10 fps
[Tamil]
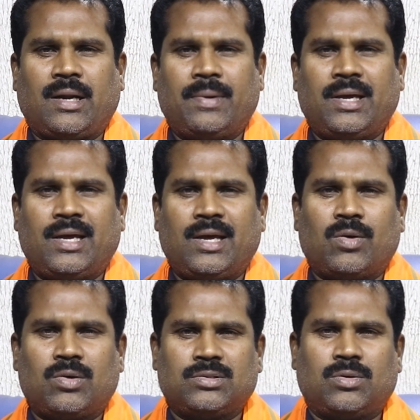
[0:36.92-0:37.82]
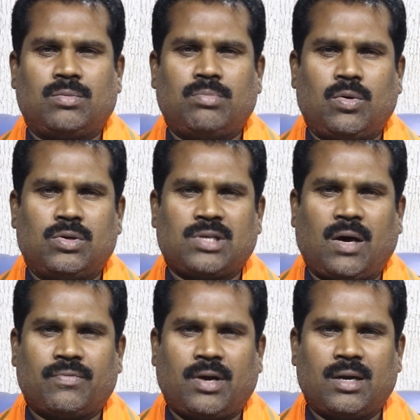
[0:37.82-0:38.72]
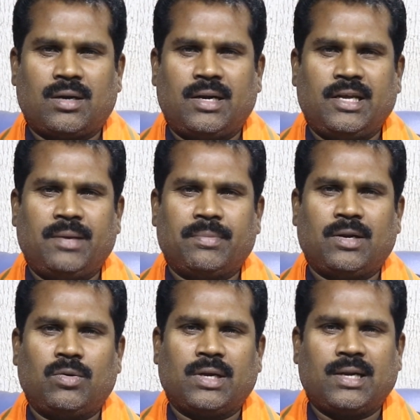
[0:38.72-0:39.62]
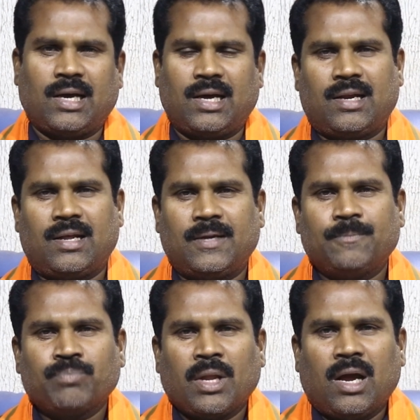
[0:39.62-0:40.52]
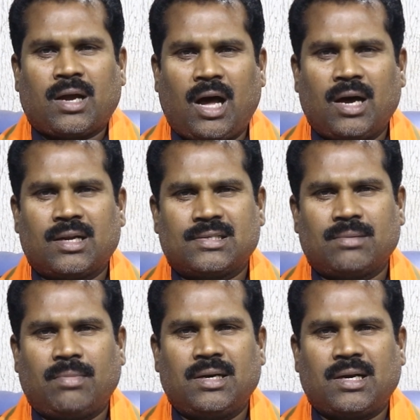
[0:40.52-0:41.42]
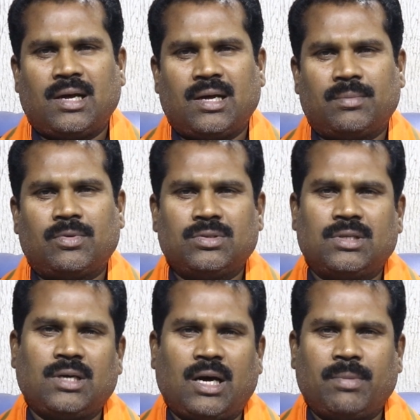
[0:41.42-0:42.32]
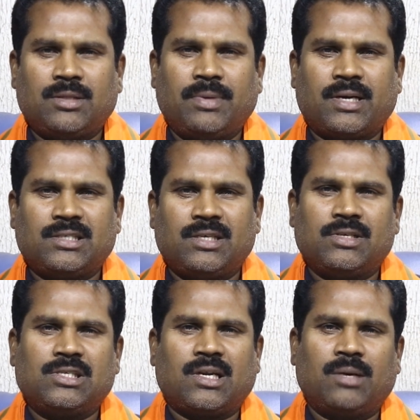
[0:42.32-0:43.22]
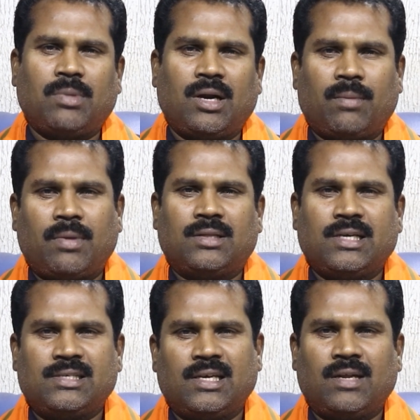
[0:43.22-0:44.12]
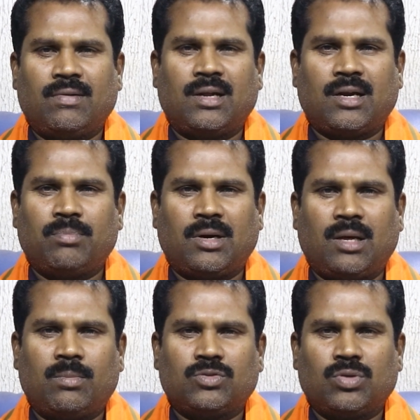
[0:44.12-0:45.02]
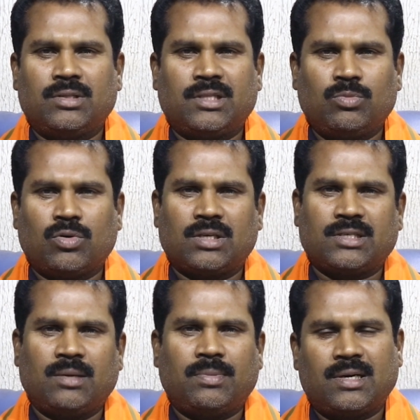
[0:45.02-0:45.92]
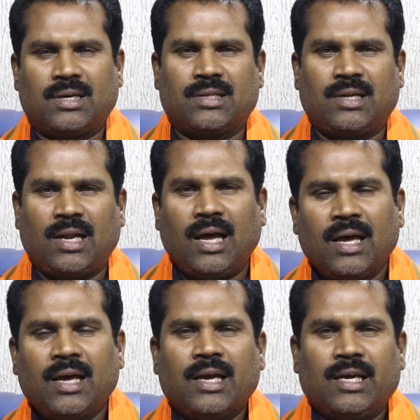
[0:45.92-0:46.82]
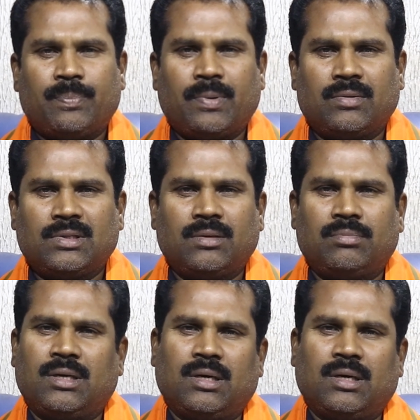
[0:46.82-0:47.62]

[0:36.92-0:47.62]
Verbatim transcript: அப்படியே கொஞ்சம் ரொம்ப ஒரு சாஃப்ட் கார்னராக டிஎம்கே நோக்கி நகர்றாரு காங்கிரஸுக்கு மாற்றாக நம்ம வந்து ஆம் ஆத்மி கட்சியை வச்சு ரன் பண்ணலாமா தேசிய லெவலில் ரன் பண்ணலாமான்னு சொல்லி திமுக செயல்பட்டு இருக்கிறதுனால இப்போ வந்து